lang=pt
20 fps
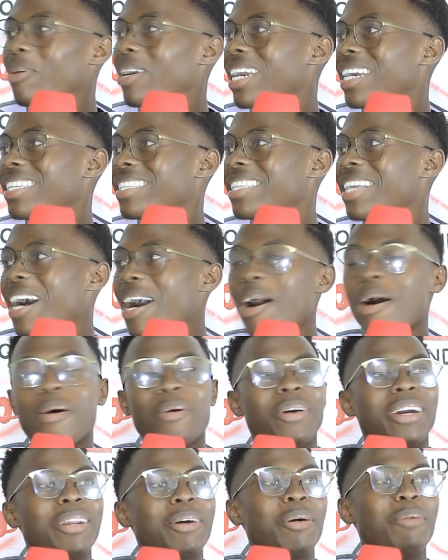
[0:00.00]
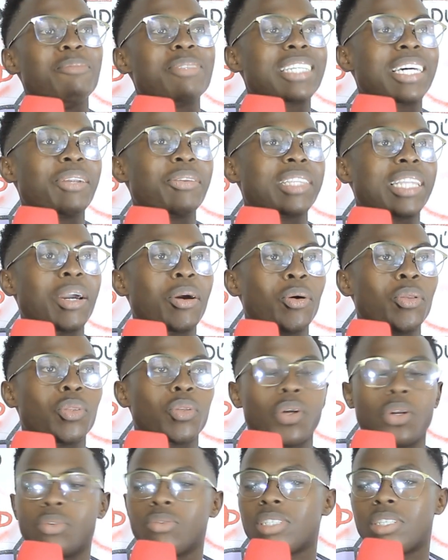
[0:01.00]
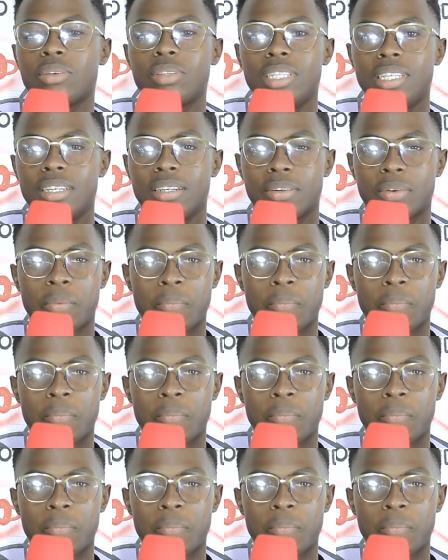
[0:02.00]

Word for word: que e tal, eles uhum. começaram a ter controle do seu dinheiro.